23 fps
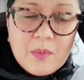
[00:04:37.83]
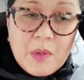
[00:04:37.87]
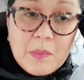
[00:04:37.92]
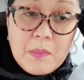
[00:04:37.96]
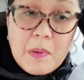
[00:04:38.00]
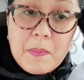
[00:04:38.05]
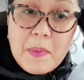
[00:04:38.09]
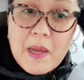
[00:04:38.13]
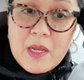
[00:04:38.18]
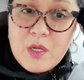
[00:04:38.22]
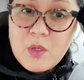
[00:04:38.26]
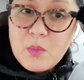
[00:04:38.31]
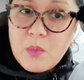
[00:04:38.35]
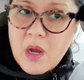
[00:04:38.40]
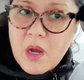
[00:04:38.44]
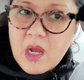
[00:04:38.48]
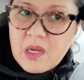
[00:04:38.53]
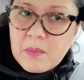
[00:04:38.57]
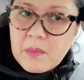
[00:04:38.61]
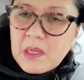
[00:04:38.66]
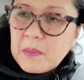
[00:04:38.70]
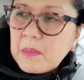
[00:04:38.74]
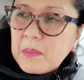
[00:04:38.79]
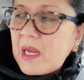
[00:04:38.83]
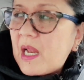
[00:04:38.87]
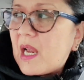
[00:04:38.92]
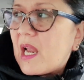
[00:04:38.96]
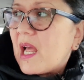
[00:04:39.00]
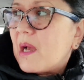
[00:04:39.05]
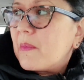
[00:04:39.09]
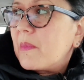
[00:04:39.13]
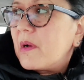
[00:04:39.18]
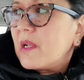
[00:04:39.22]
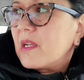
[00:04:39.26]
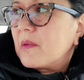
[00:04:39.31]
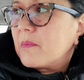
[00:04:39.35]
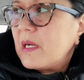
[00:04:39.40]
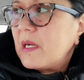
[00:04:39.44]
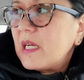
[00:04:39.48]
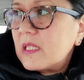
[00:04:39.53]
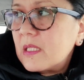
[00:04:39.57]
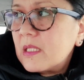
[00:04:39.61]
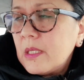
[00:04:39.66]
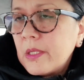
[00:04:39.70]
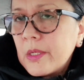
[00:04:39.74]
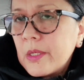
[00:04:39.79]
Pa, paano mo nga naman malalaman?
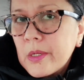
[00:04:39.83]
But,